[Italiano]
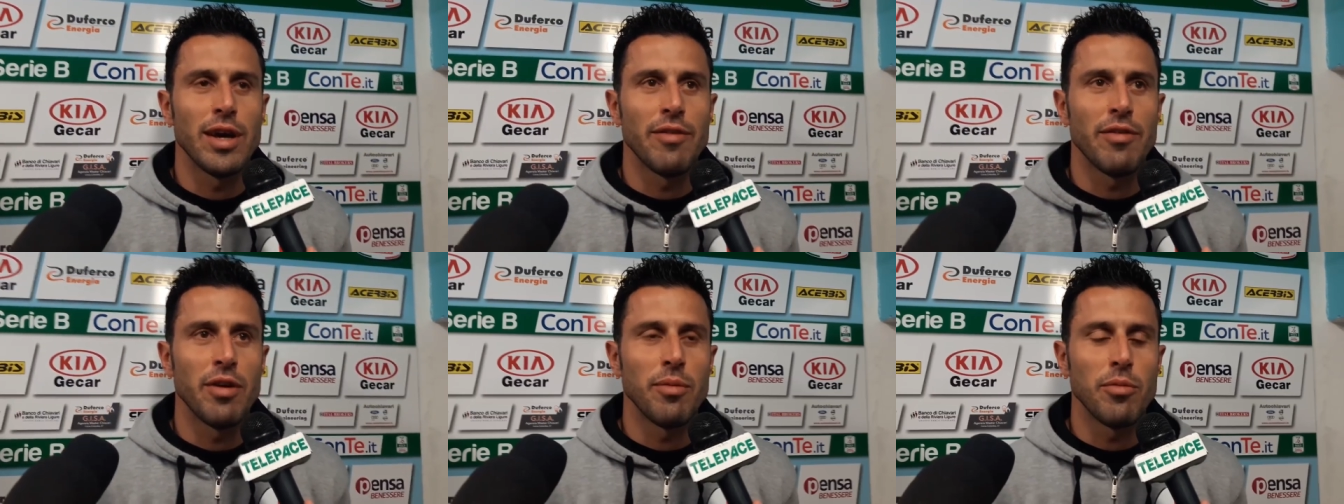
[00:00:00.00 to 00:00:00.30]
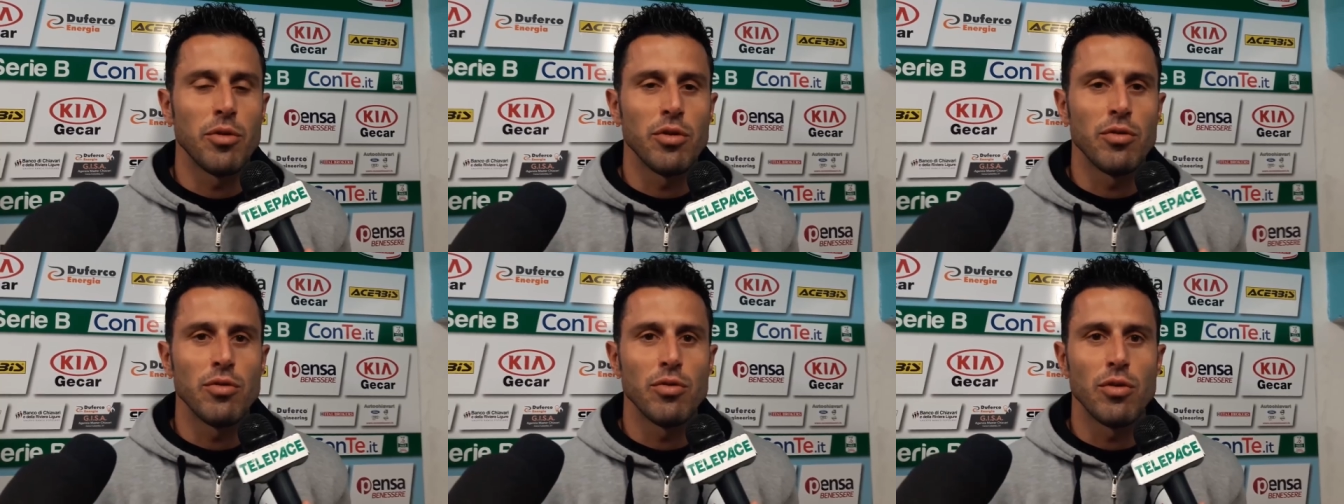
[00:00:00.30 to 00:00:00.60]

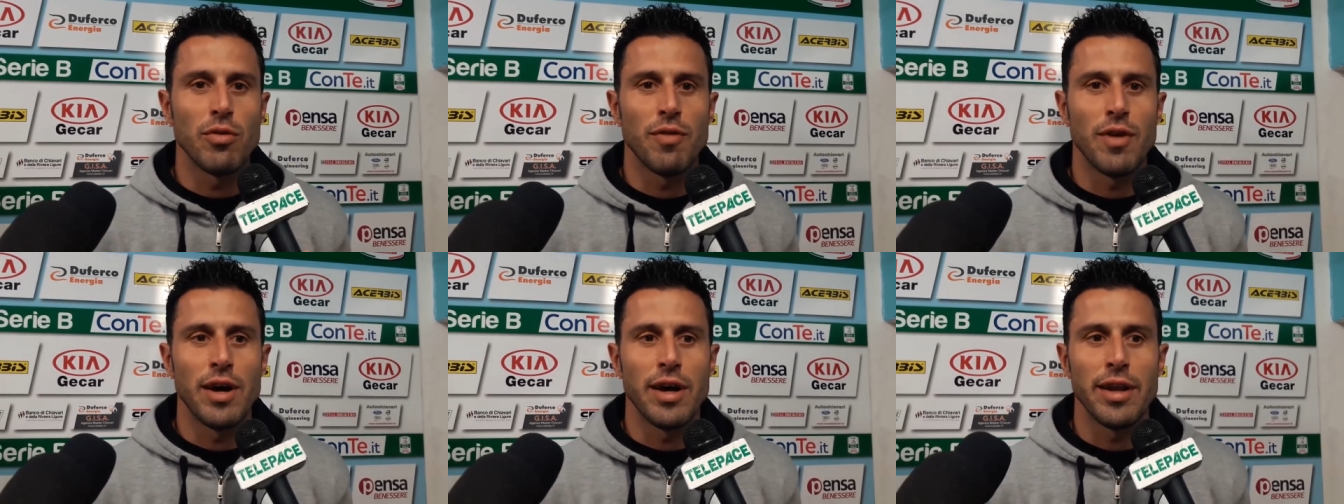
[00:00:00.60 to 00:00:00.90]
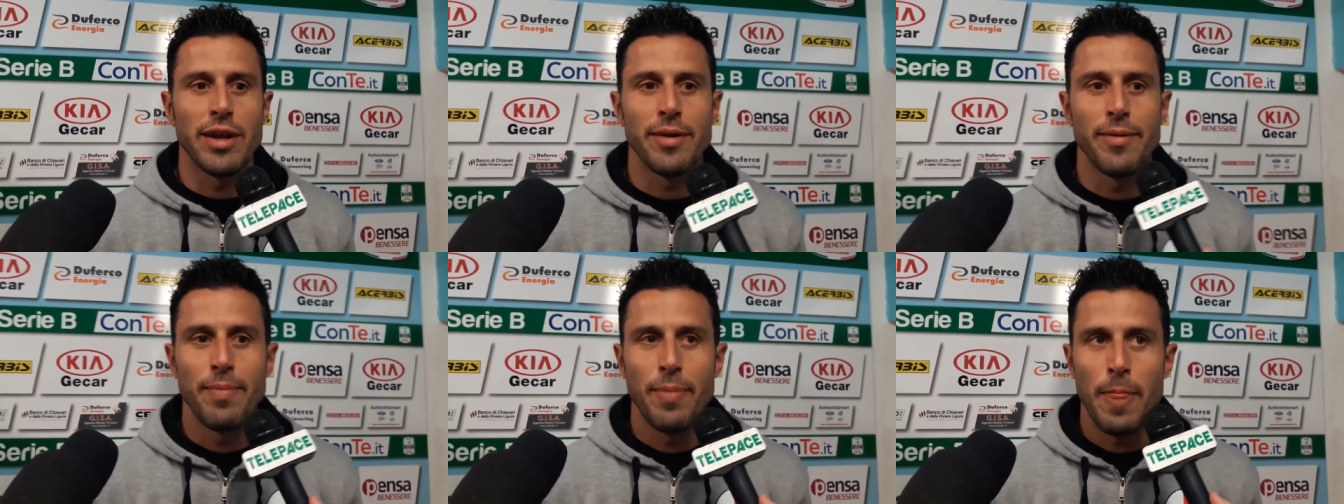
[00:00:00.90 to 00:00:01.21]
avremmo dovuto
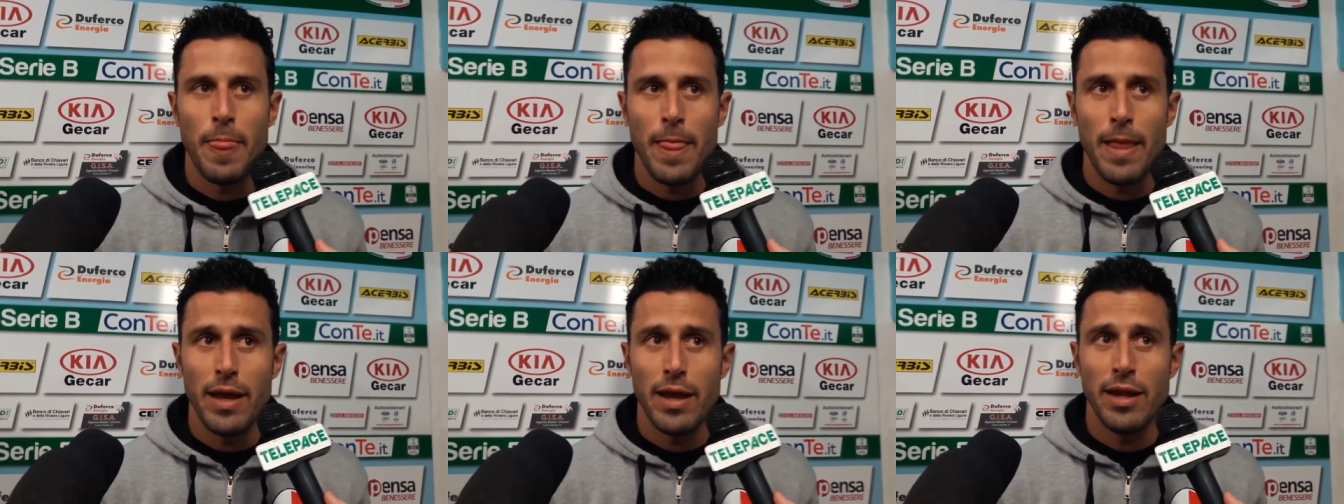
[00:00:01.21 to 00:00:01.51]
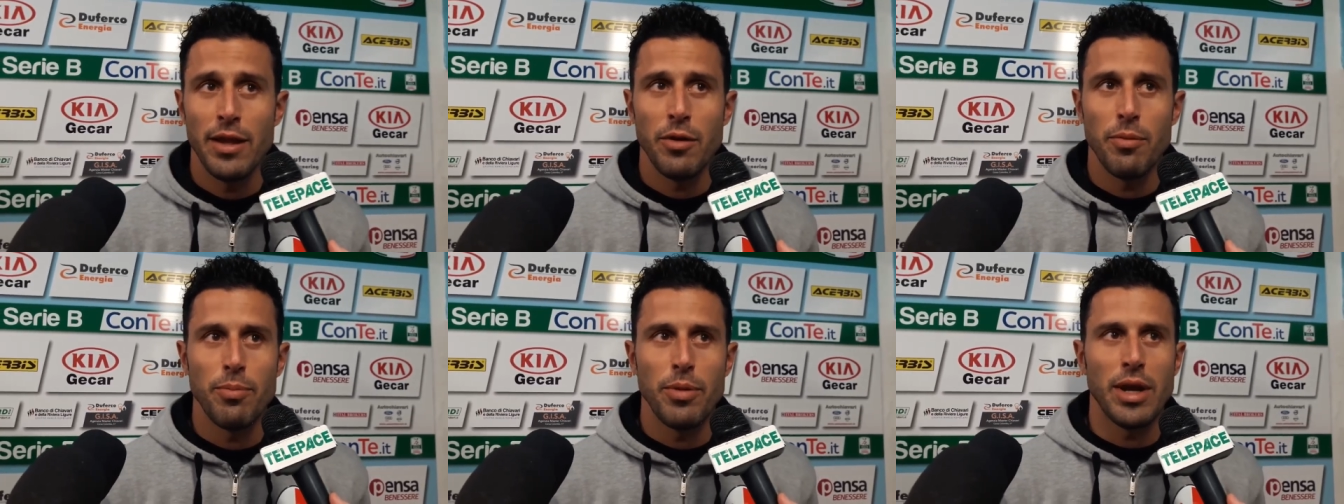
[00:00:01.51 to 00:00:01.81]
fare
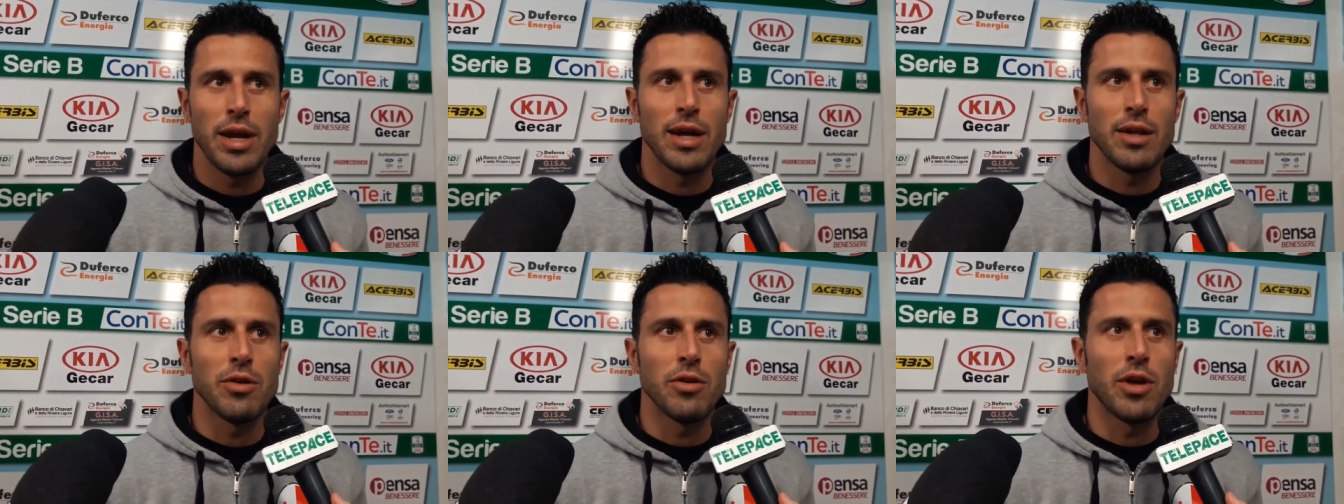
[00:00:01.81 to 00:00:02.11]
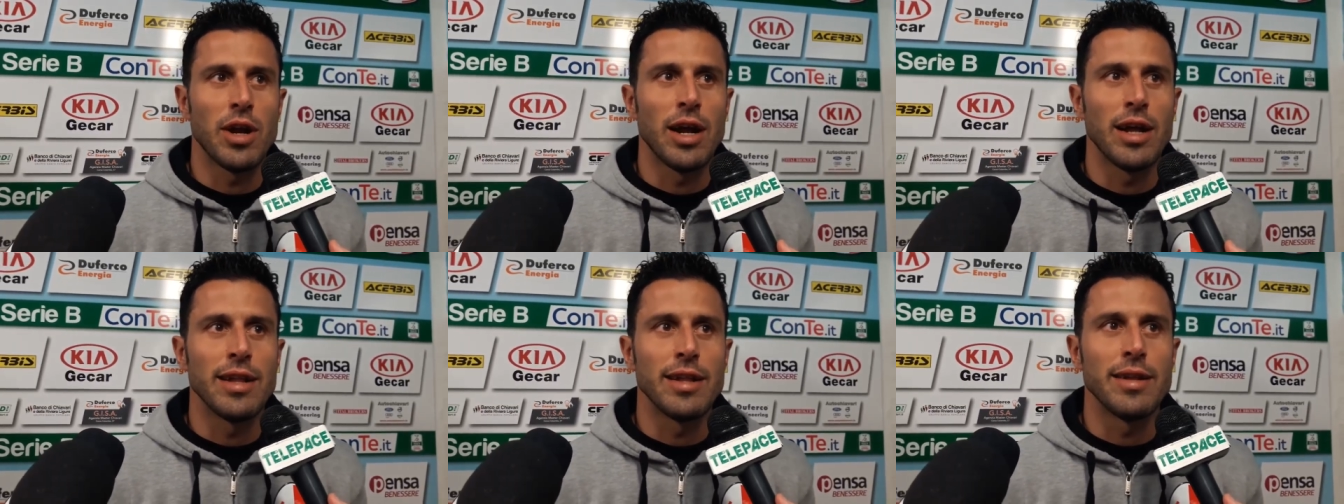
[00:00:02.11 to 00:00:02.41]
ed è un peccato
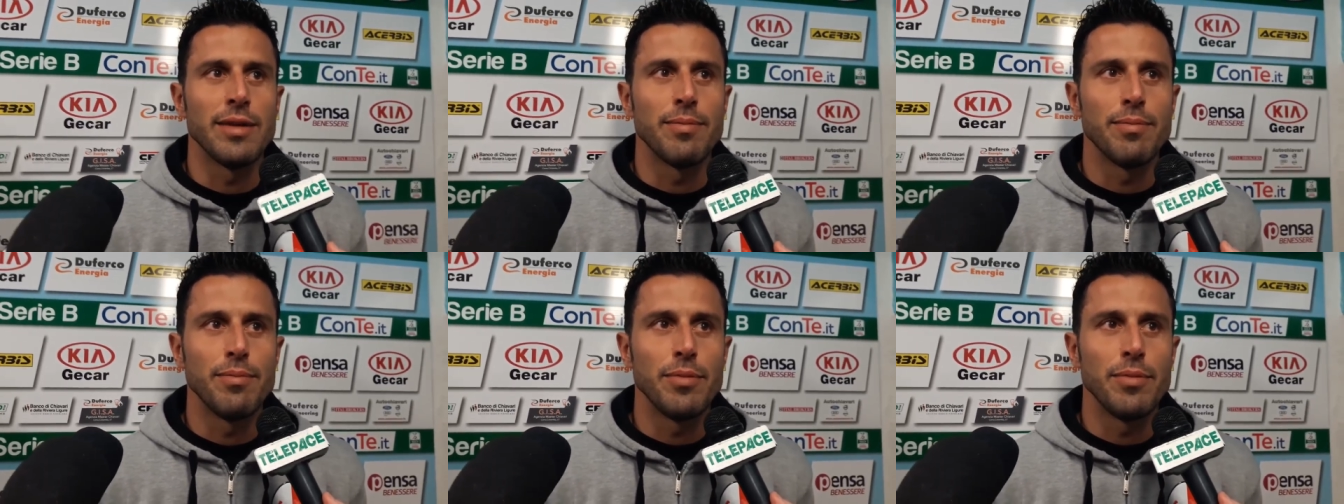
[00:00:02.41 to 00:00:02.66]
grande,